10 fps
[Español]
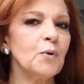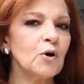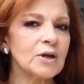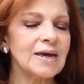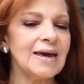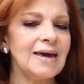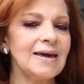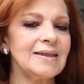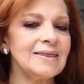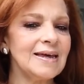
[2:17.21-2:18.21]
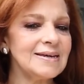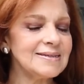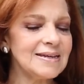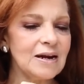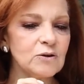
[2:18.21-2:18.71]
Porque
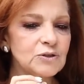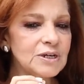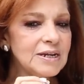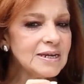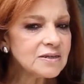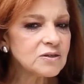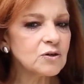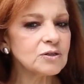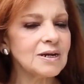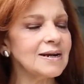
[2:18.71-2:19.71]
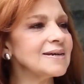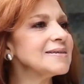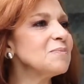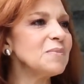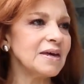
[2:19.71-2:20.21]
desde los inicios del
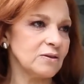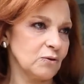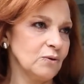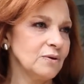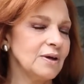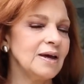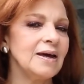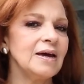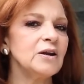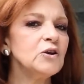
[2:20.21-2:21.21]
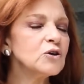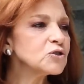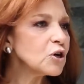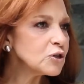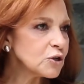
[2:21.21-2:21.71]
nacimiento,
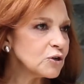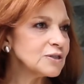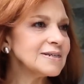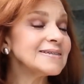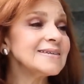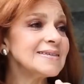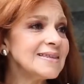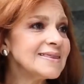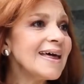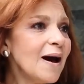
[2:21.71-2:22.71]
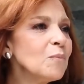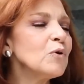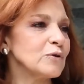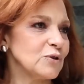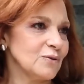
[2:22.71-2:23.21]
nosotros
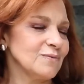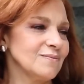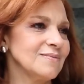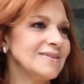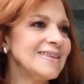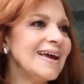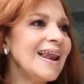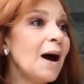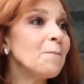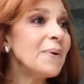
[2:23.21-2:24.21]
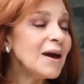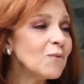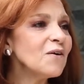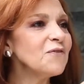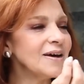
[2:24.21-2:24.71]
necesitamos del
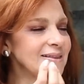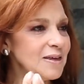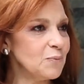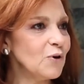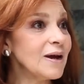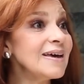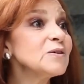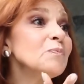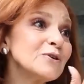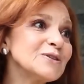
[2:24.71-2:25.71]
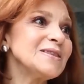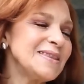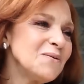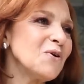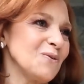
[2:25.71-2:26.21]
apego afectivo que es
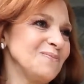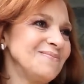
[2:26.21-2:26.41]
positivo.